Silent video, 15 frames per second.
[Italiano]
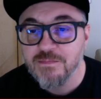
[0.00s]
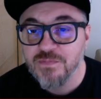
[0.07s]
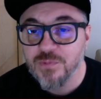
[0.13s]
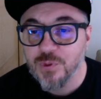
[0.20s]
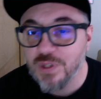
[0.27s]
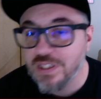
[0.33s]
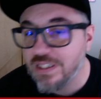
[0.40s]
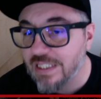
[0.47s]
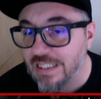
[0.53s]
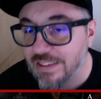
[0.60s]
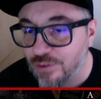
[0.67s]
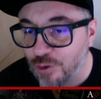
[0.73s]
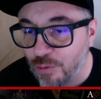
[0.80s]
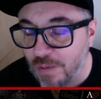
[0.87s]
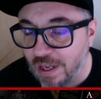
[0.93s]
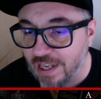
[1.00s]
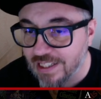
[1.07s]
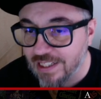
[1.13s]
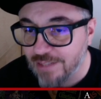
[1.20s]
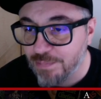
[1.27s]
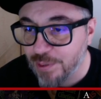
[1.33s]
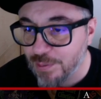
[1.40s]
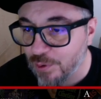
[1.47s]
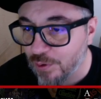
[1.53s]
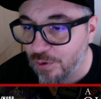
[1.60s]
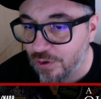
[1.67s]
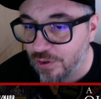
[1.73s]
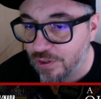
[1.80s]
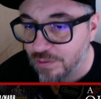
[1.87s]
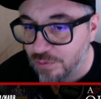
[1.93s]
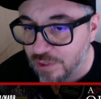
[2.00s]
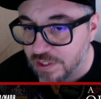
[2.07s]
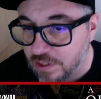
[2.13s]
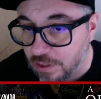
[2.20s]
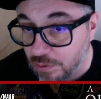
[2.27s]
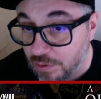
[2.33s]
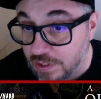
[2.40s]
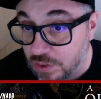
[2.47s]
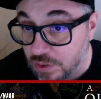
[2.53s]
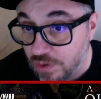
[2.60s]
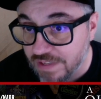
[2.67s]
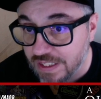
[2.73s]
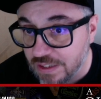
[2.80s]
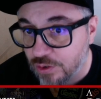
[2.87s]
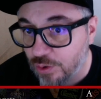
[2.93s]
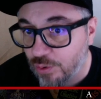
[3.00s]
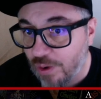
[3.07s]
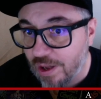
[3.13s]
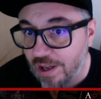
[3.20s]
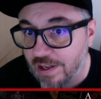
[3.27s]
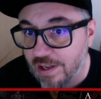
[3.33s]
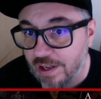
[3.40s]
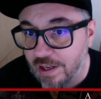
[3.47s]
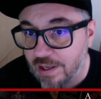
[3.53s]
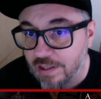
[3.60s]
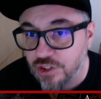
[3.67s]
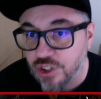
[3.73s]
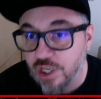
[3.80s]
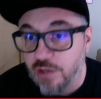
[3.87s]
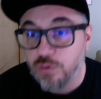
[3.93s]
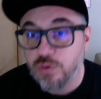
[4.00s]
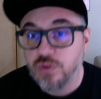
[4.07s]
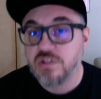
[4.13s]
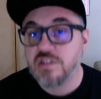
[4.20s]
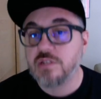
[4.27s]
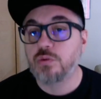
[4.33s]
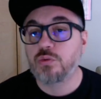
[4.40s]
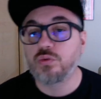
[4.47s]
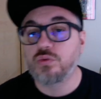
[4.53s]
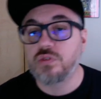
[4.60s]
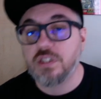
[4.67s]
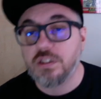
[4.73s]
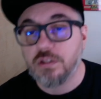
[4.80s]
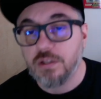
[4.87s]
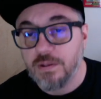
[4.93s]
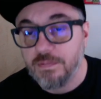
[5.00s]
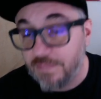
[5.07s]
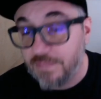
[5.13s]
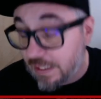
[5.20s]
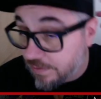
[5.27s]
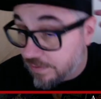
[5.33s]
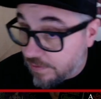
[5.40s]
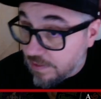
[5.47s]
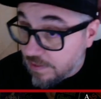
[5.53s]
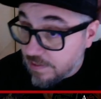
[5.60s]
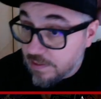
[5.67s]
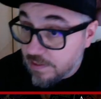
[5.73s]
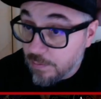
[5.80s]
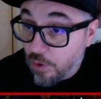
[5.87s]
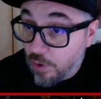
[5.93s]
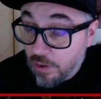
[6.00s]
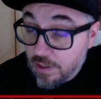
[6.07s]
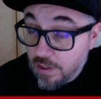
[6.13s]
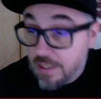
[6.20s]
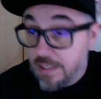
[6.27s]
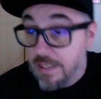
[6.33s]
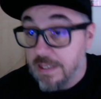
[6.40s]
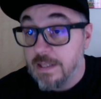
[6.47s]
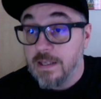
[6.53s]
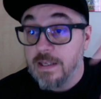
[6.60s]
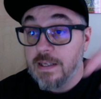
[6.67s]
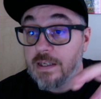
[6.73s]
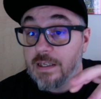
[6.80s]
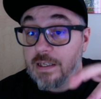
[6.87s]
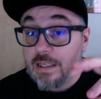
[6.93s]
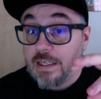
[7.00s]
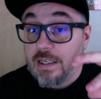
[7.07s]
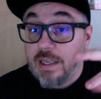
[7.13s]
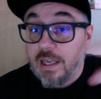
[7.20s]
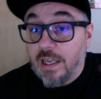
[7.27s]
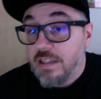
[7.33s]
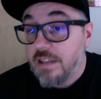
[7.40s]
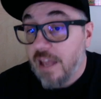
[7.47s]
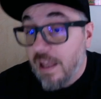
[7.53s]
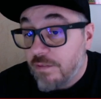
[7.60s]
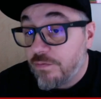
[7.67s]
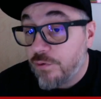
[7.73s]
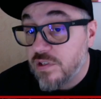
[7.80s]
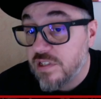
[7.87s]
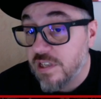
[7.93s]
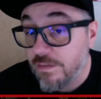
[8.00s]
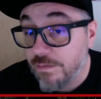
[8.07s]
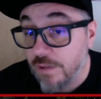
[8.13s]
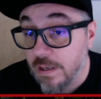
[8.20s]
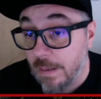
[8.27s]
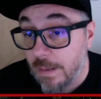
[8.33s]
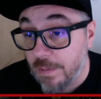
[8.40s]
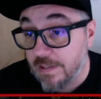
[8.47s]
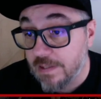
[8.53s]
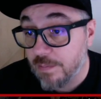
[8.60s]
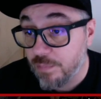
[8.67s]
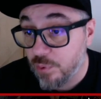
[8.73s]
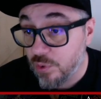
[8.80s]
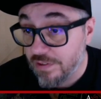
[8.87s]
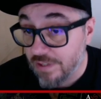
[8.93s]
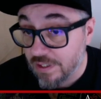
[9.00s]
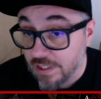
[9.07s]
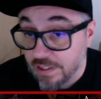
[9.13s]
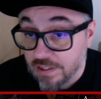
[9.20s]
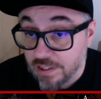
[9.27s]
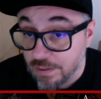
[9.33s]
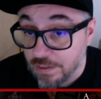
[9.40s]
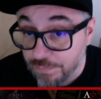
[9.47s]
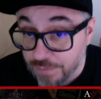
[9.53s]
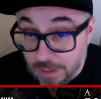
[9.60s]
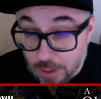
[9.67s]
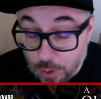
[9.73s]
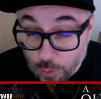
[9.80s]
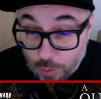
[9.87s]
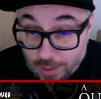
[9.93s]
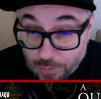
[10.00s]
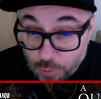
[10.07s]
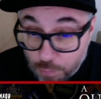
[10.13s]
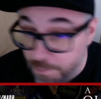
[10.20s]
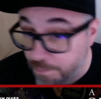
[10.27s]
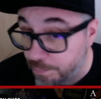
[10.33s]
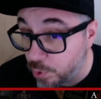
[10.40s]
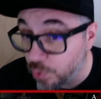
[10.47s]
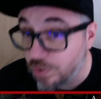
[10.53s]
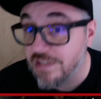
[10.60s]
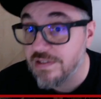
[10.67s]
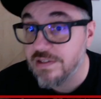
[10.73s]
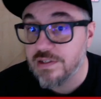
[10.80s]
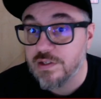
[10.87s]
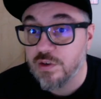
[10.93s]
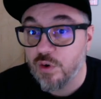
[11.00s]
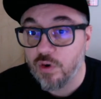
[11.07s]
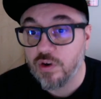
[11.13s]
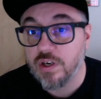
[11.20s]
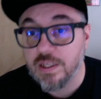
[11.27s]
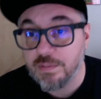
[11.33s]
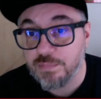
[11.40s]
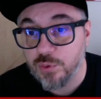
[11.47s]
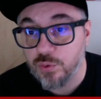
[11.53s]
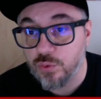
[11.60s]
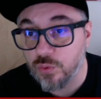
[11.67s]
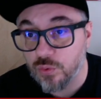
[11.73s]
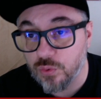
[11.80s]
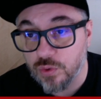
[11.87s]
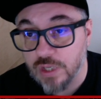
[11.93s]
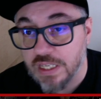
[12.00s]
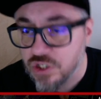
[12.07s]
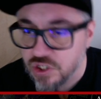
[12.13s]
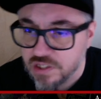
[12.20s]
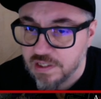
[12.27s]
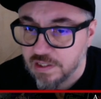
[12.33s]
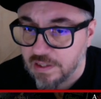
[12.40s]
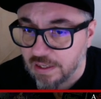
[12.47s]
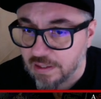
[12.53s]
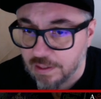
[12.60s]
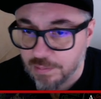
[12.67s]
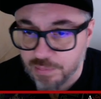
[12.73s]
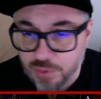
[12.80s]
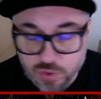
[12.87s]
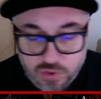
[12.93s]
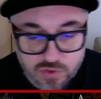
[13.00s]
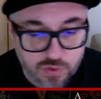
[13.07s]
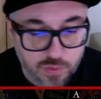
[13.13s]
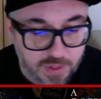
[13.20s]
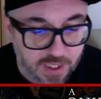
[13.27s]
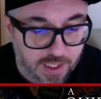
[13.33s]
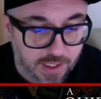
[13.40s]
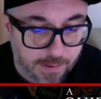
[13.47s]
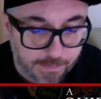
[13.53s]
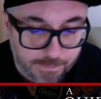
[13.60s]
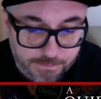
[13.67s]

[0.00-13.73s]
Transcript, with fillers: Quindi, insomma, primo, questo, questo evento qua ci ha incuriosito tutti tantissimo. Ed è forse il, la parte più divertente del film, no? quella con più tensione, più... è gestita anche piuttosto bene.